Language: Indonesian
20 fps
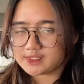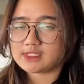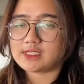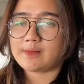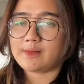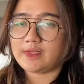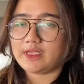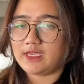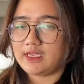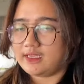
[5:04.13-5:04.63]

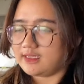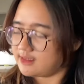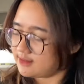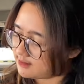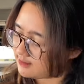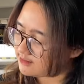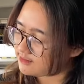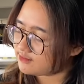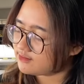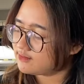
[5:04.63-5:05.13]
tapi
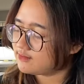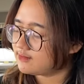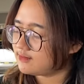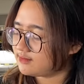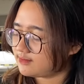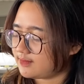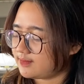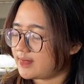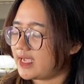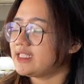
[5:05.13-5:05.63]

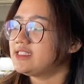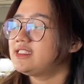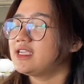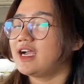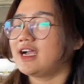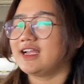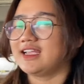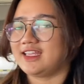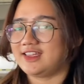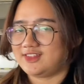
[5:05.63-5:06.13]
panjang
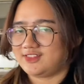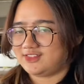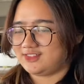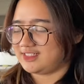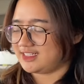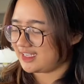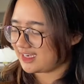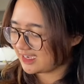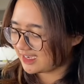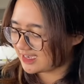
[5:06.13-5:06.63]
gitu
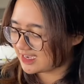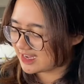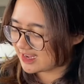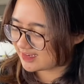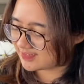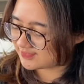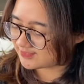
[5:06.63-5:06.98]
keren lah